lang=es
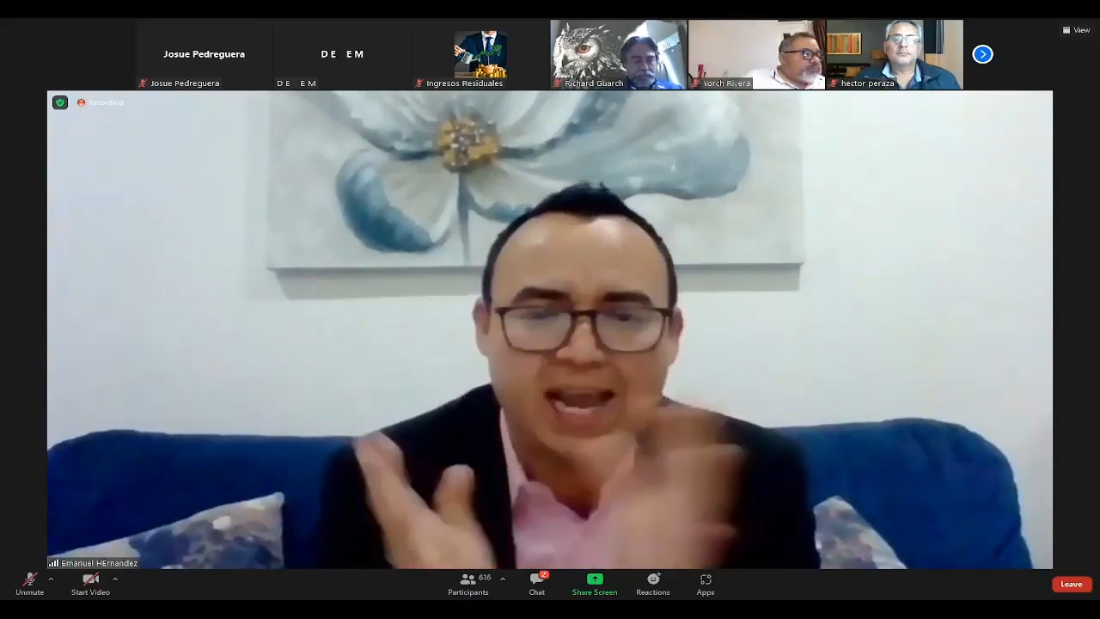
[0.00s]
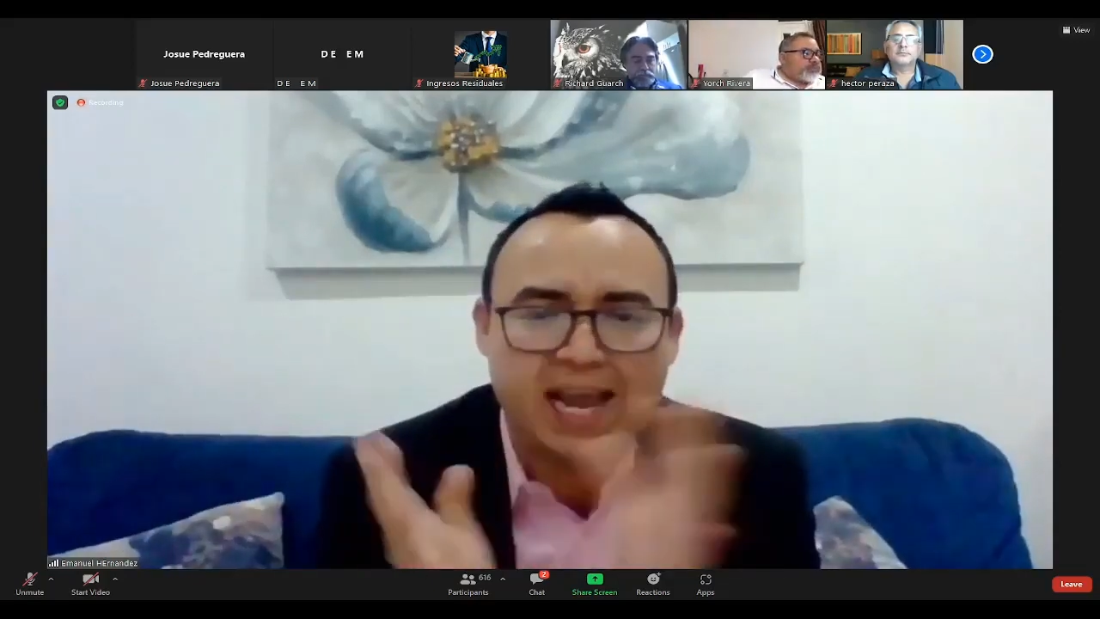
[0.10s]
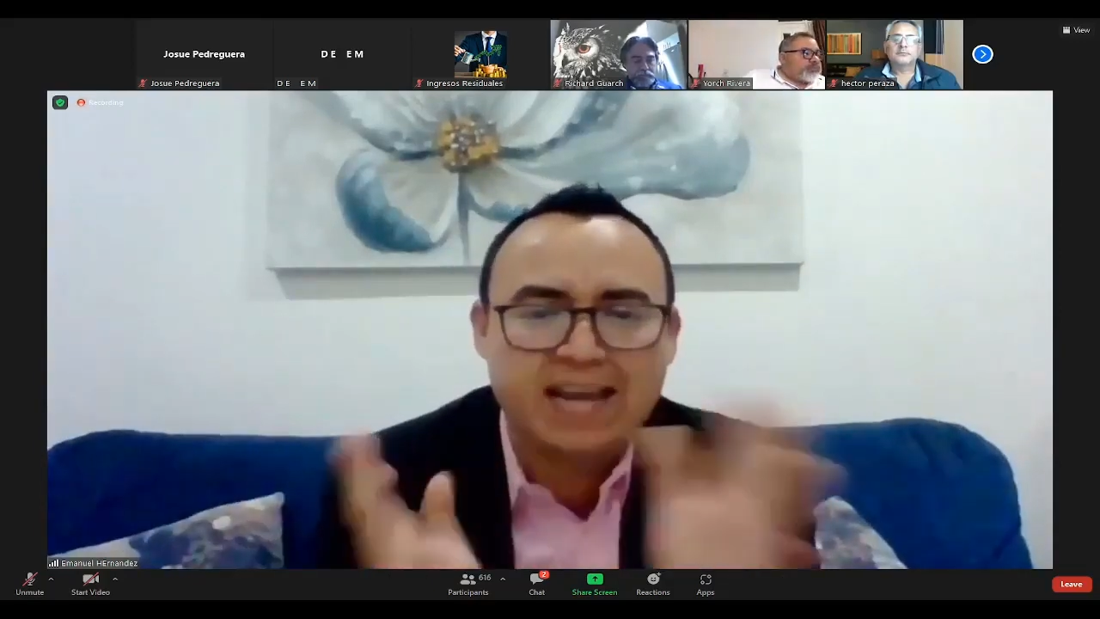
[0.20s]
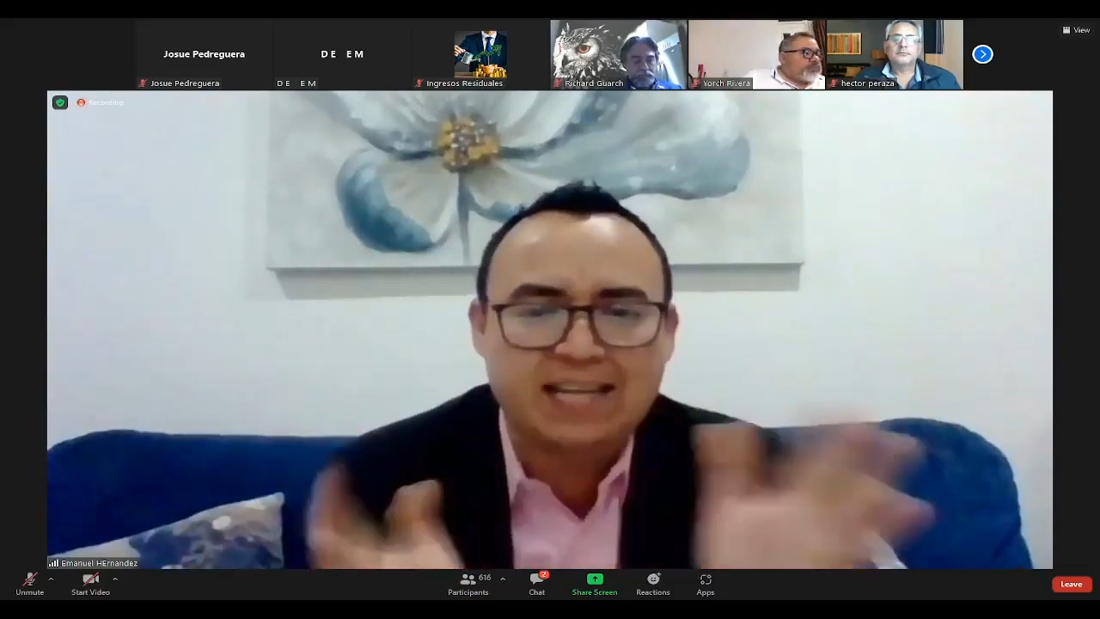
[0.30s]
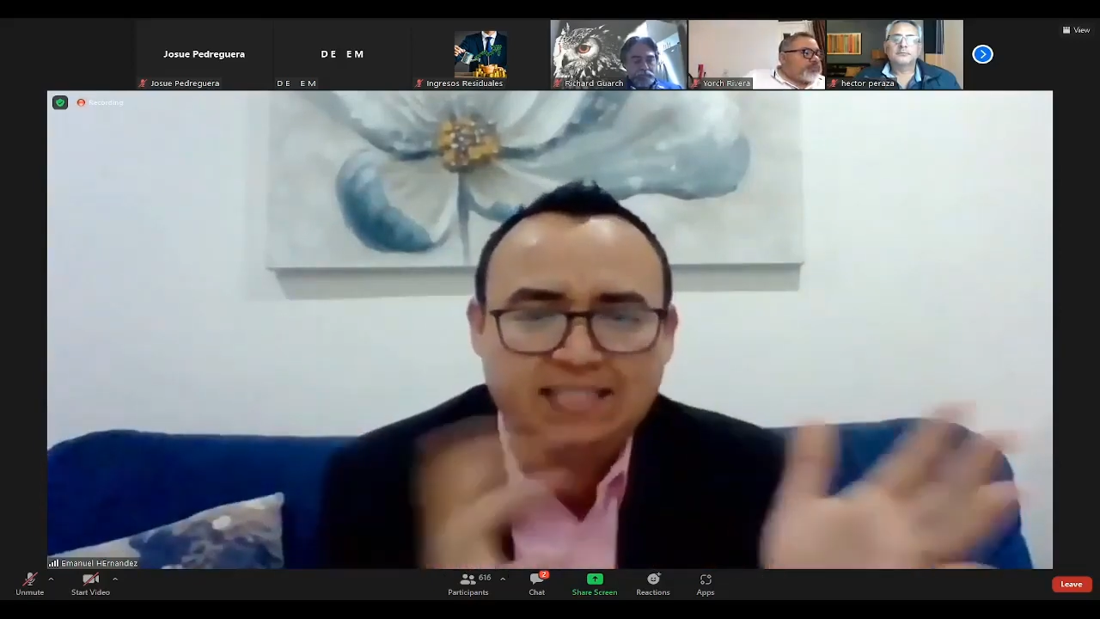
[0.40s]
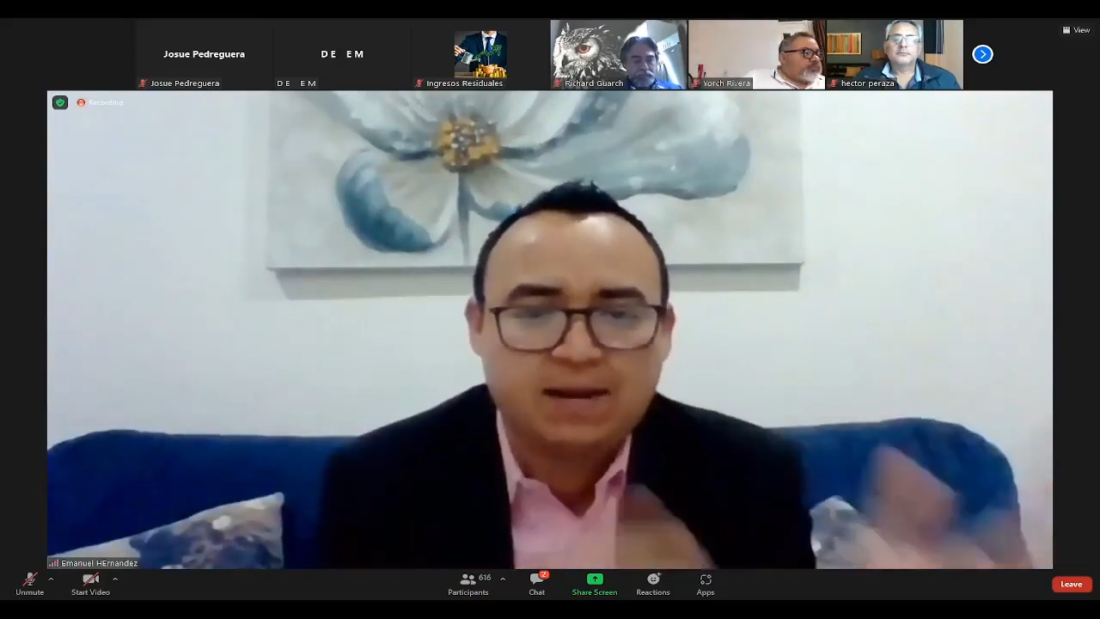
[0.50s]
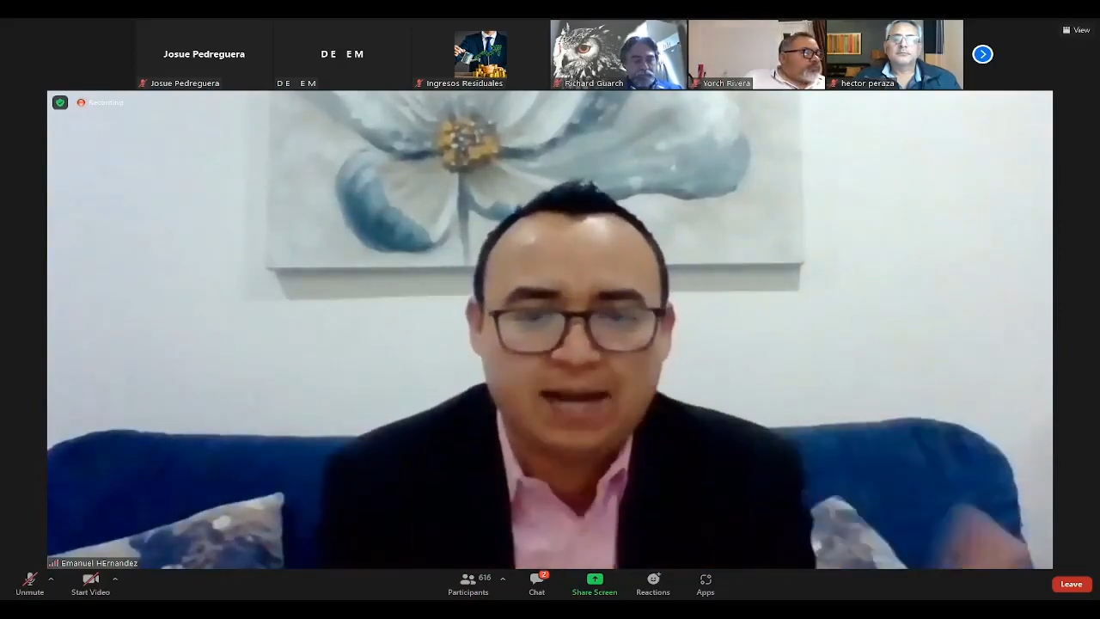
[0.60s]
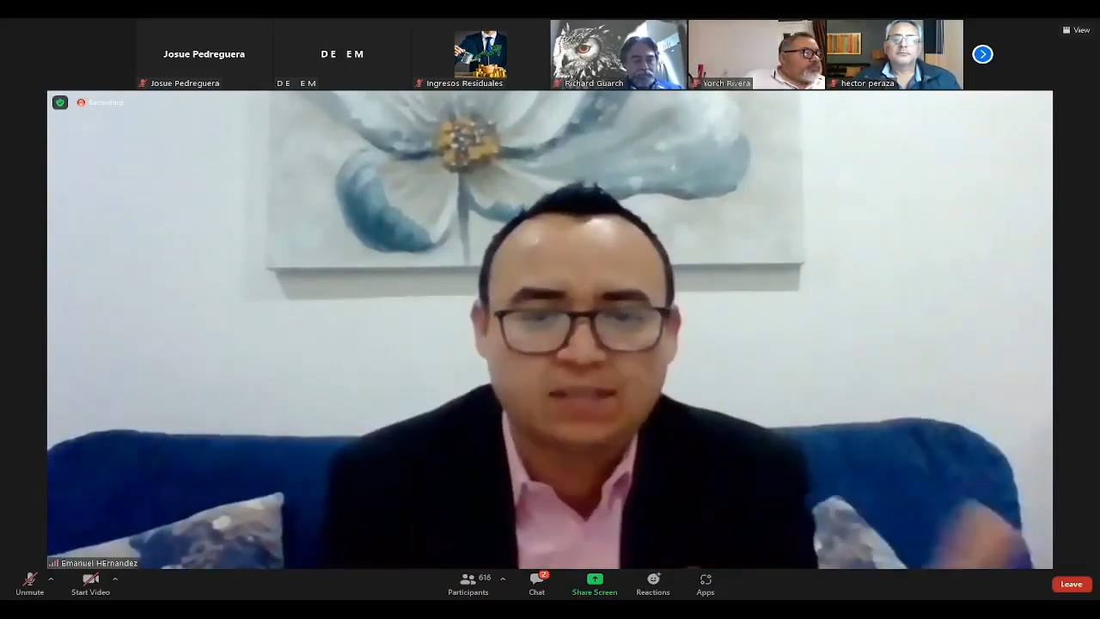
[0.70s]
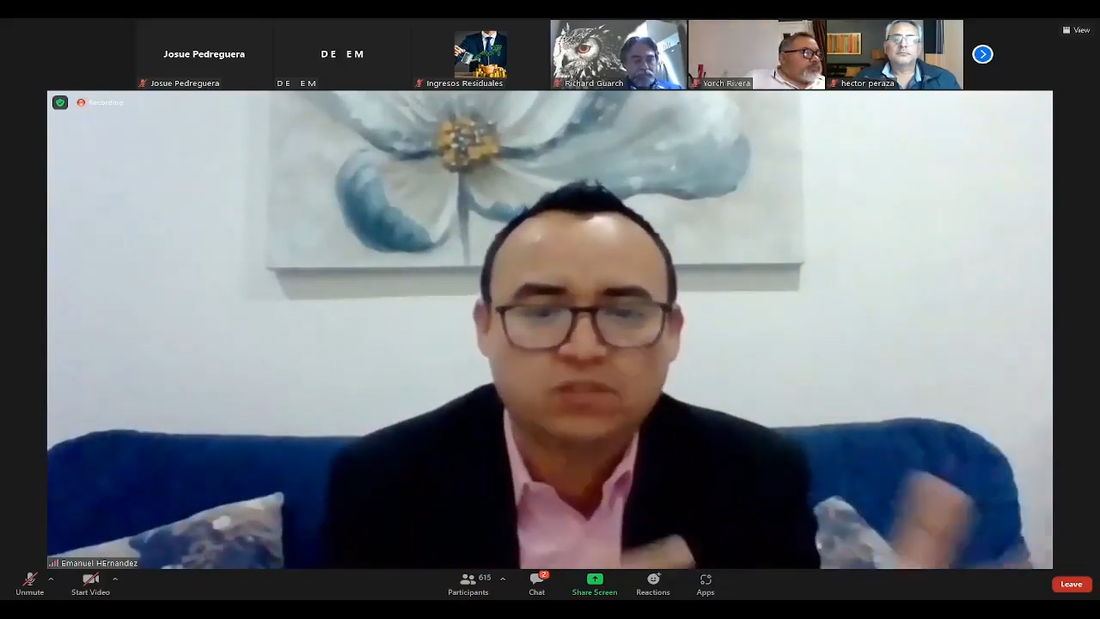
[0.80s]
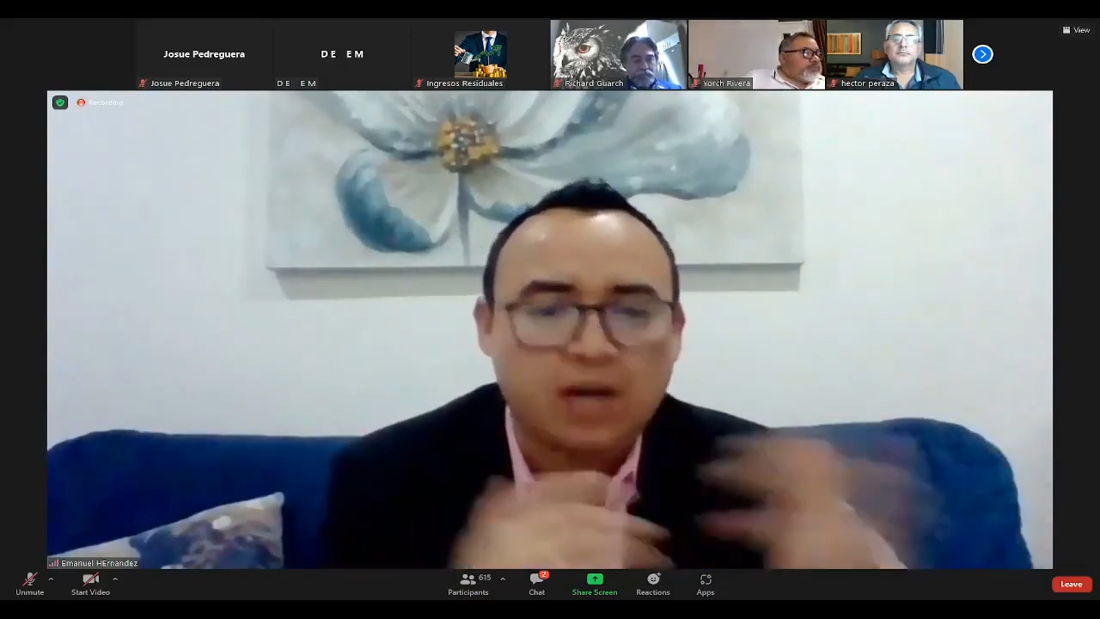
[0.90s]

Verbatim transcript: en este caso,